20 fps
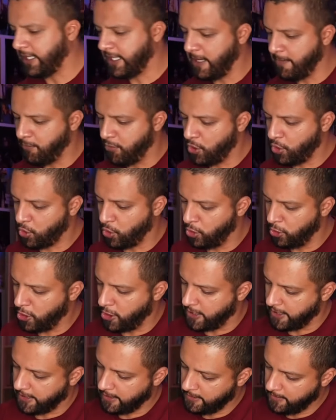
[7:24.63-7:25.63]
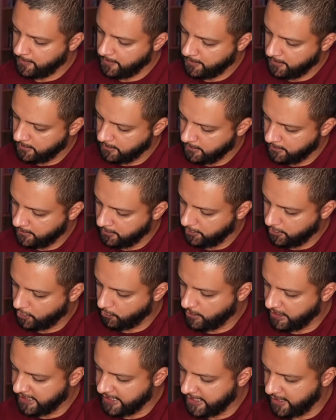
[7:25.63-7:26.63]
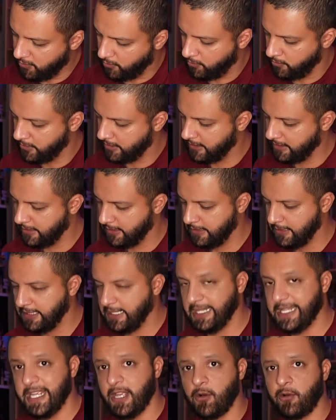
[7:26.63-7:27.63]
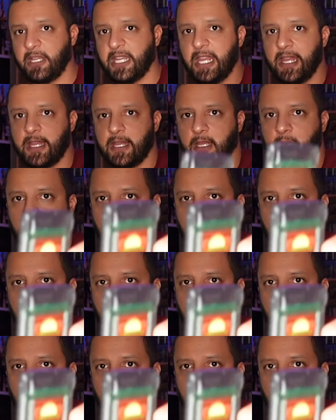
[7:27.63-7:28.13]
جيم بوي كولور لروا ليون ليون كينغ